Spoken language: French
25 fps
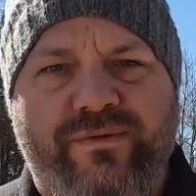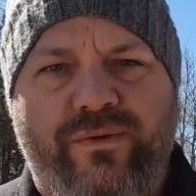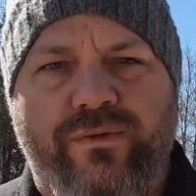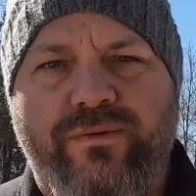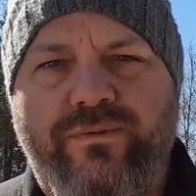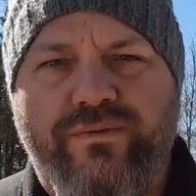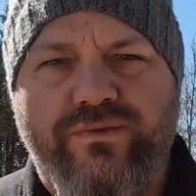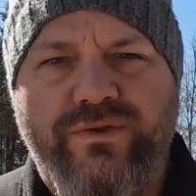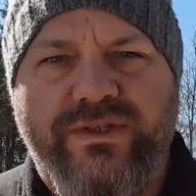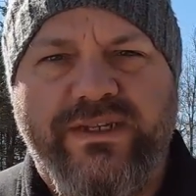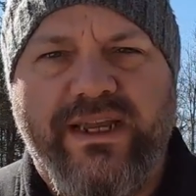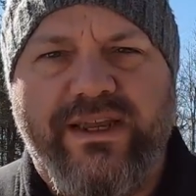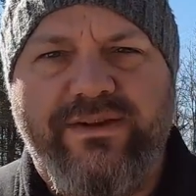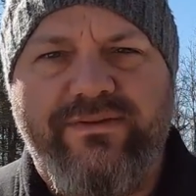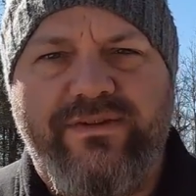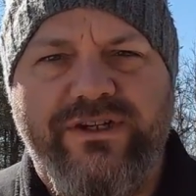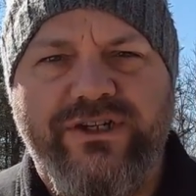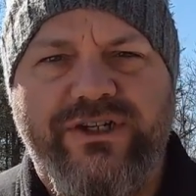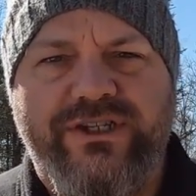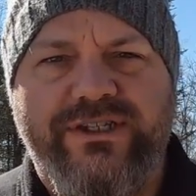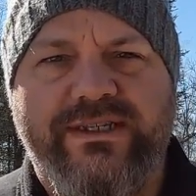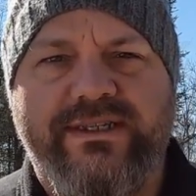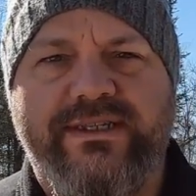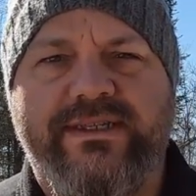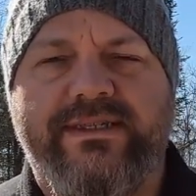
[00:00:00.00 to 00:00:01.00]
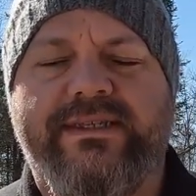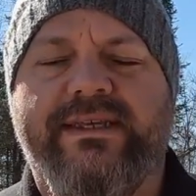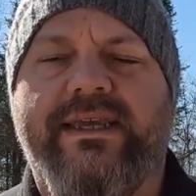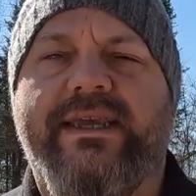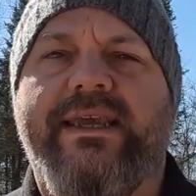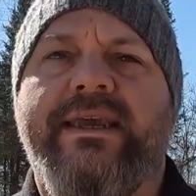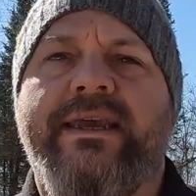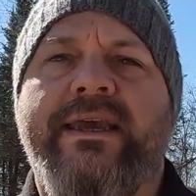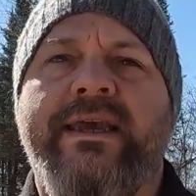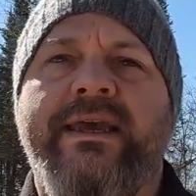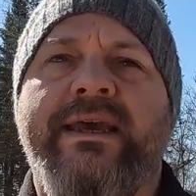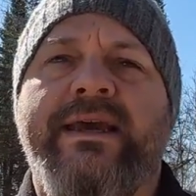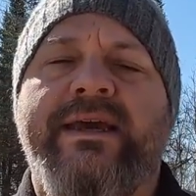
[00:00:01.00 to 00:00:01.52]
faut que vous y
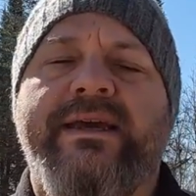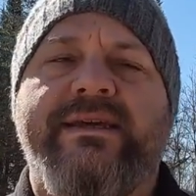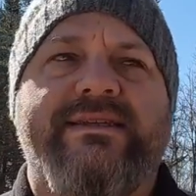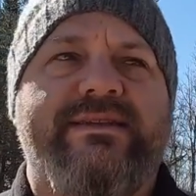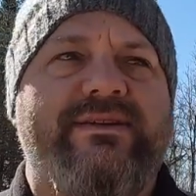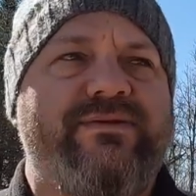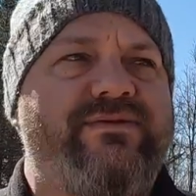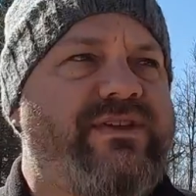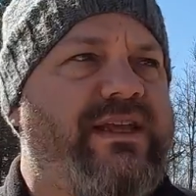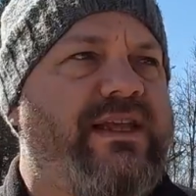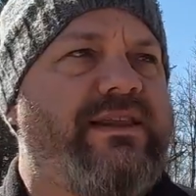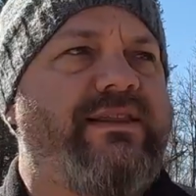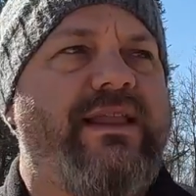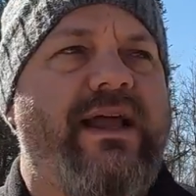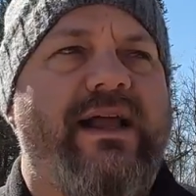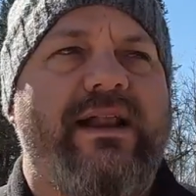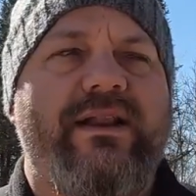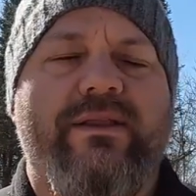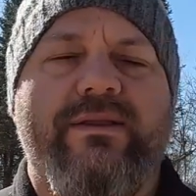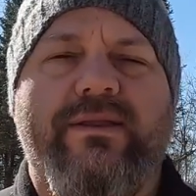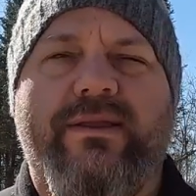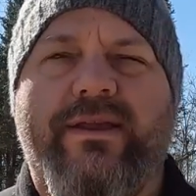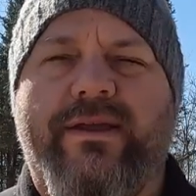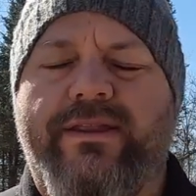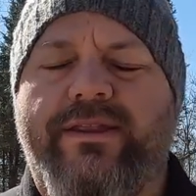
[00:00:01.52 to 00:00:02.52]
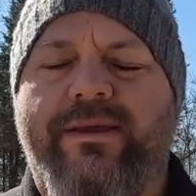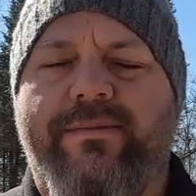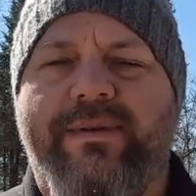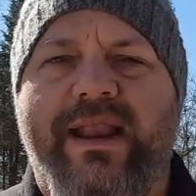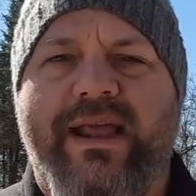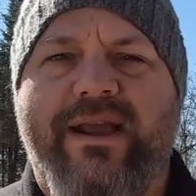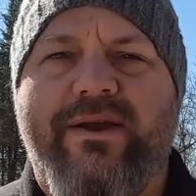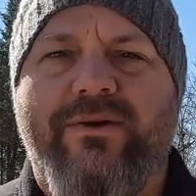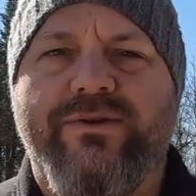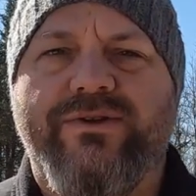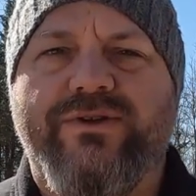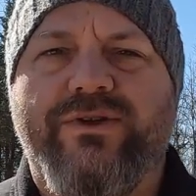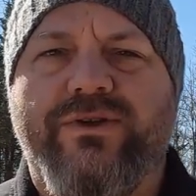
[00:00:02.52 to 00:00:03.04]
réfléchissiez. Si vous êtes dans le domaine
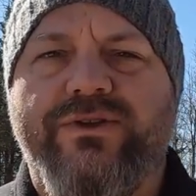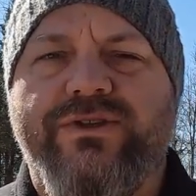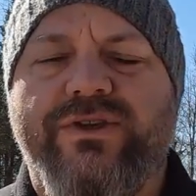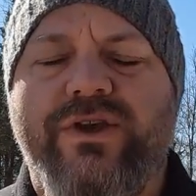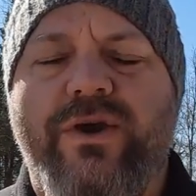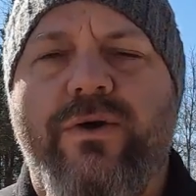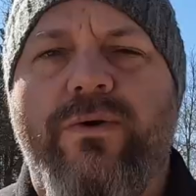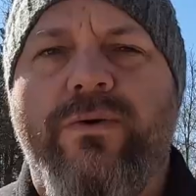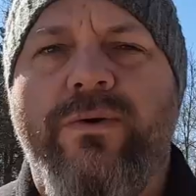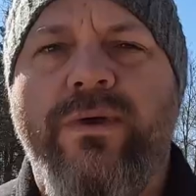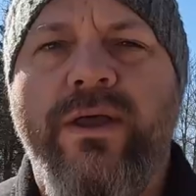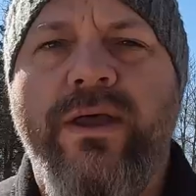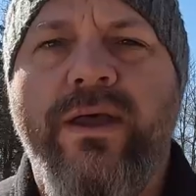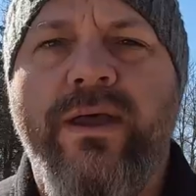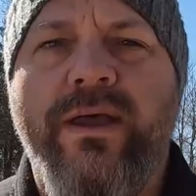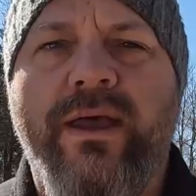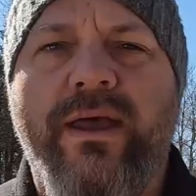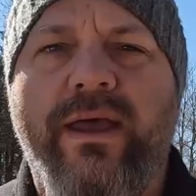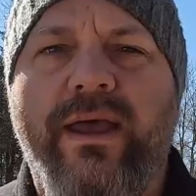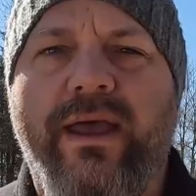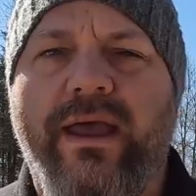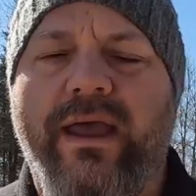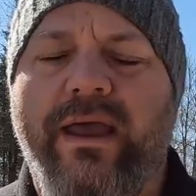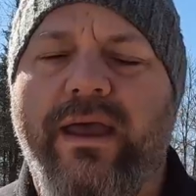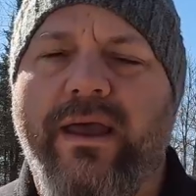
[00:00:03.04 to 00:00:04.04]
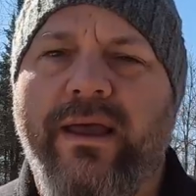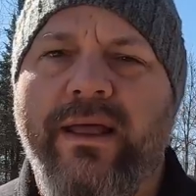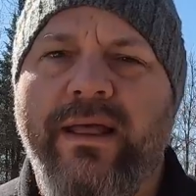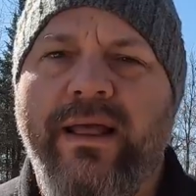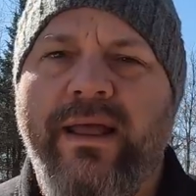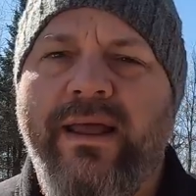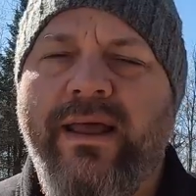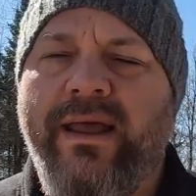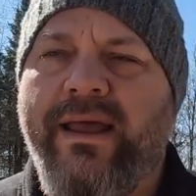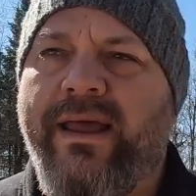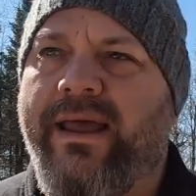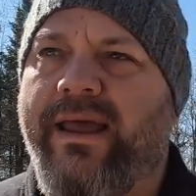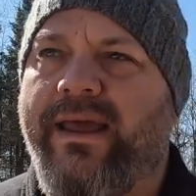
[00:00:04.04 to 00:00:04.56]
de la construction, euh,
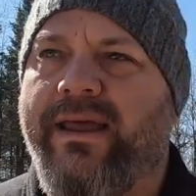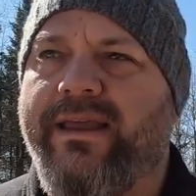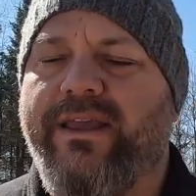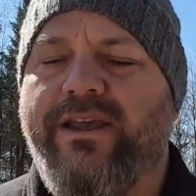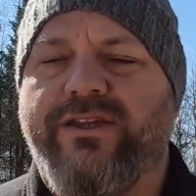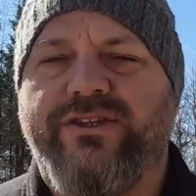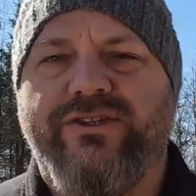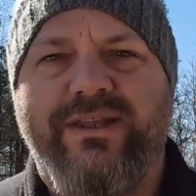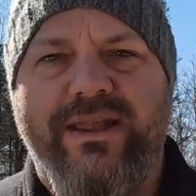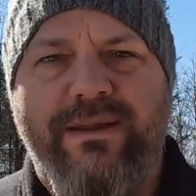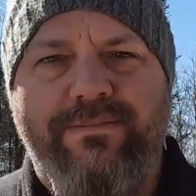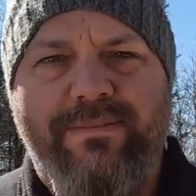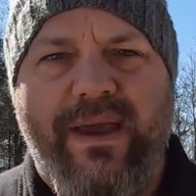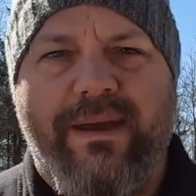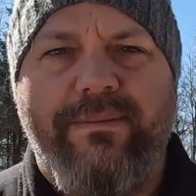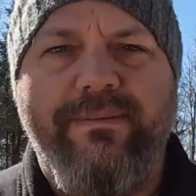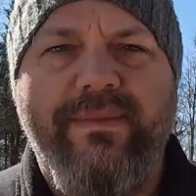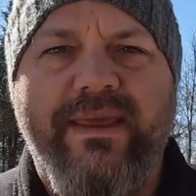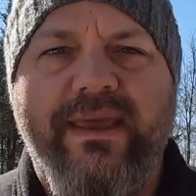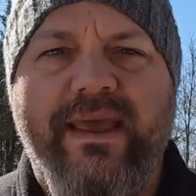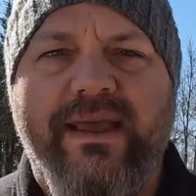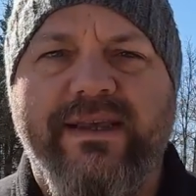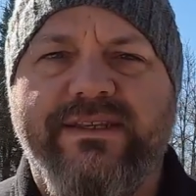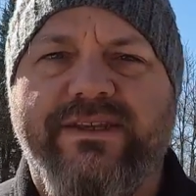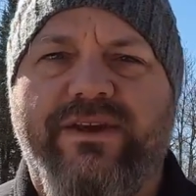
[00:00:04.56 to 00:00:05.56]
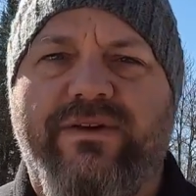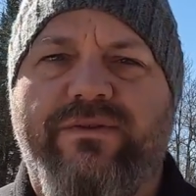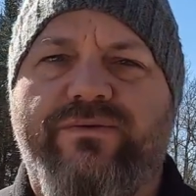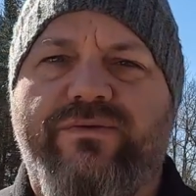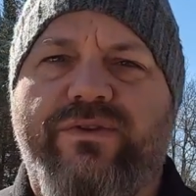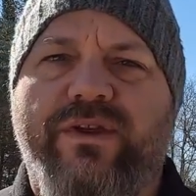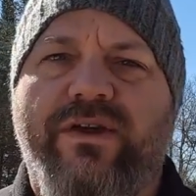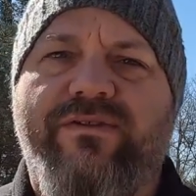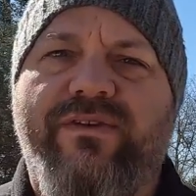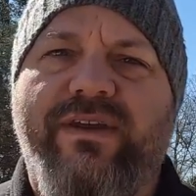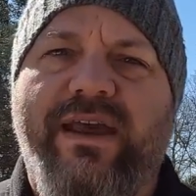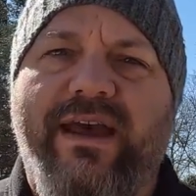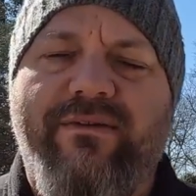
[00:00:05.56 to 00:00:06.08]
euh, y a-t-il des permis? Est-ce que vous
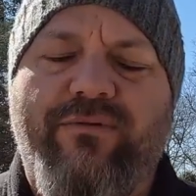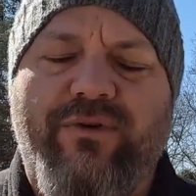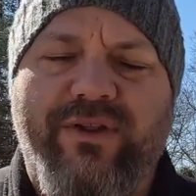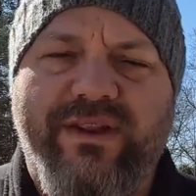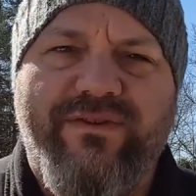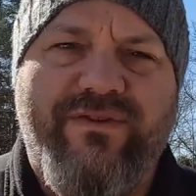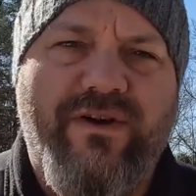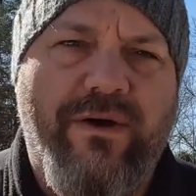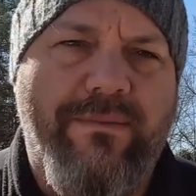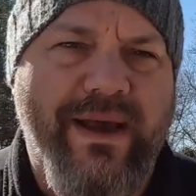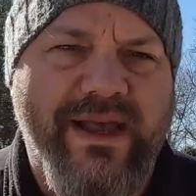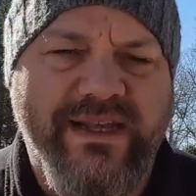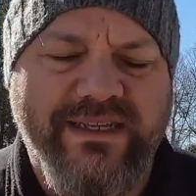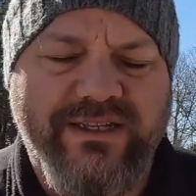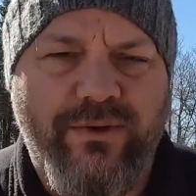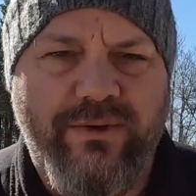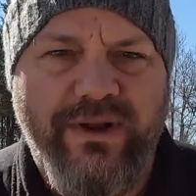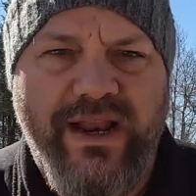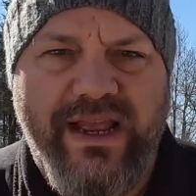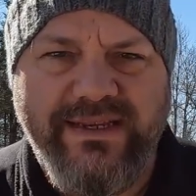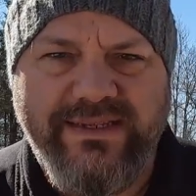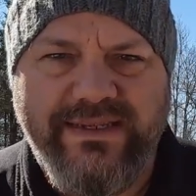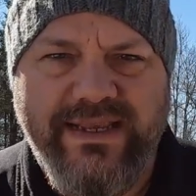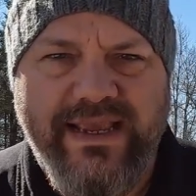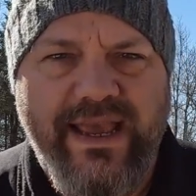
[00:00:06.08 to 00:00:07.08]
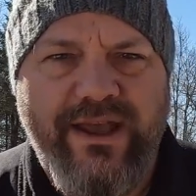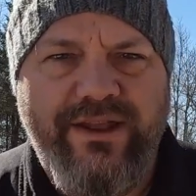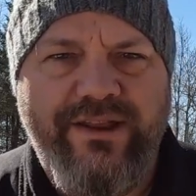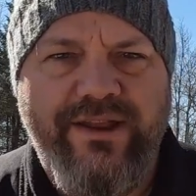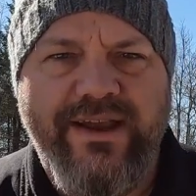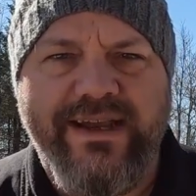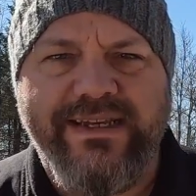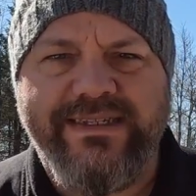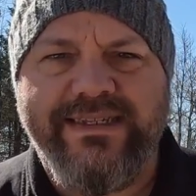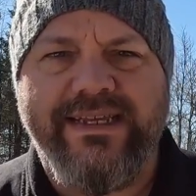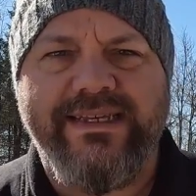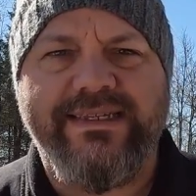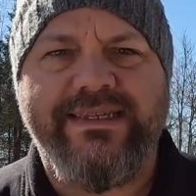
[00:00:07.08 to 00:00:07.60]
devez avoir des formations de la
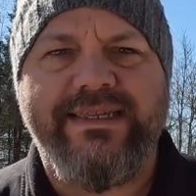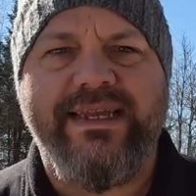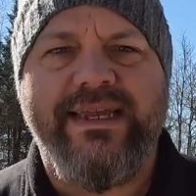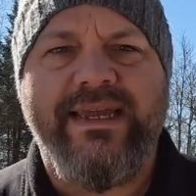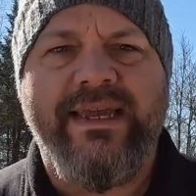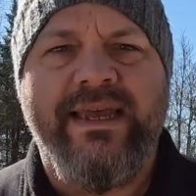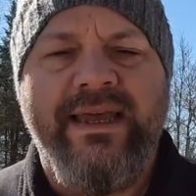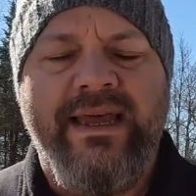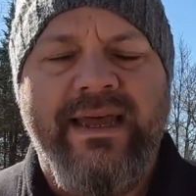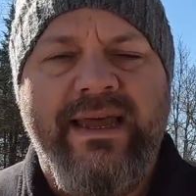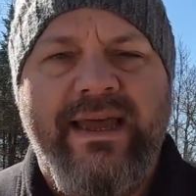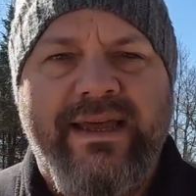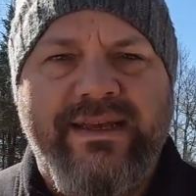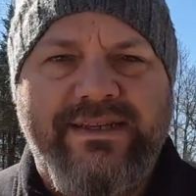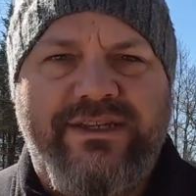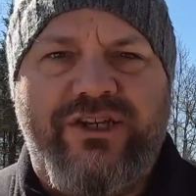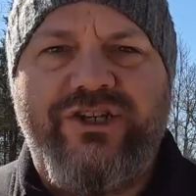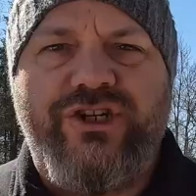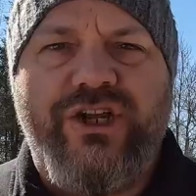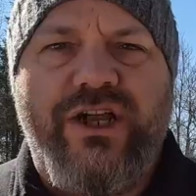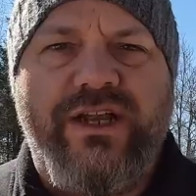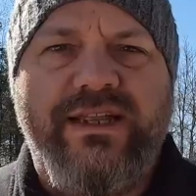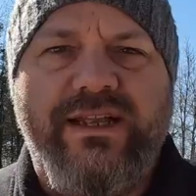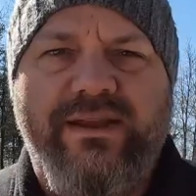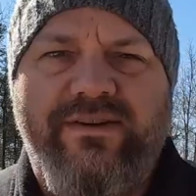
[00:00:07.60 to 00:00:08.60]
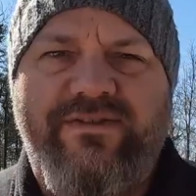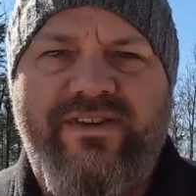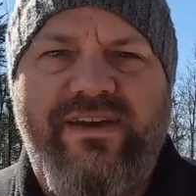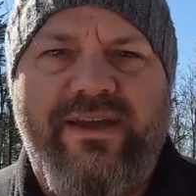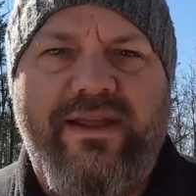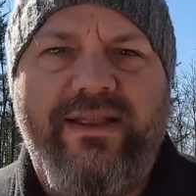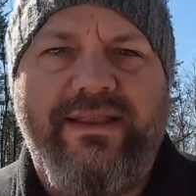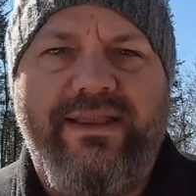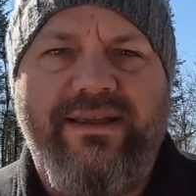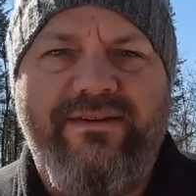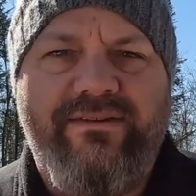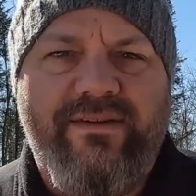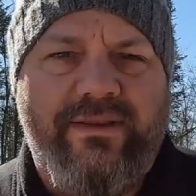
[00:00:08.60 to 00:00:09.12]
CNESST? Ce genre de,
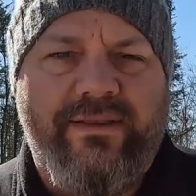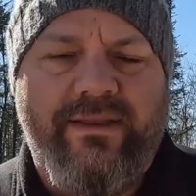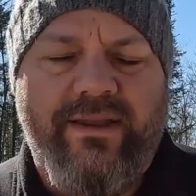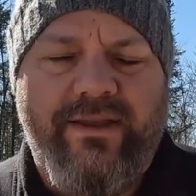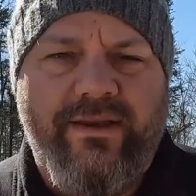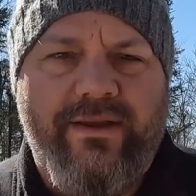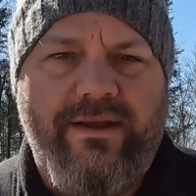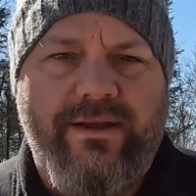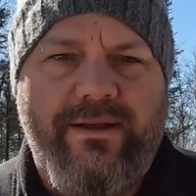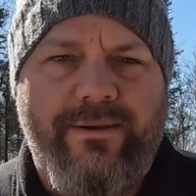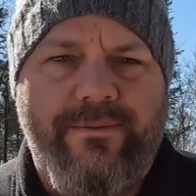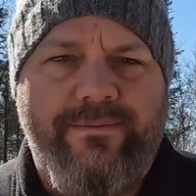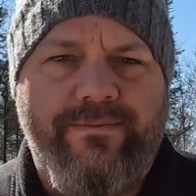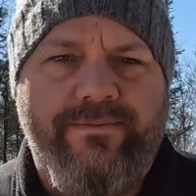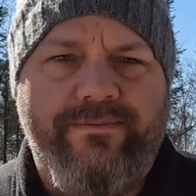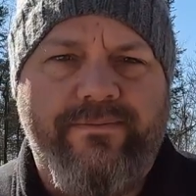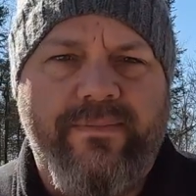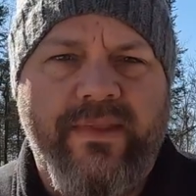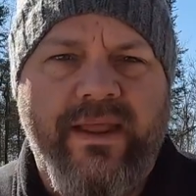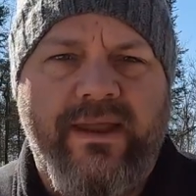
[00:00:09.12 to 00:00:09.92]
euh,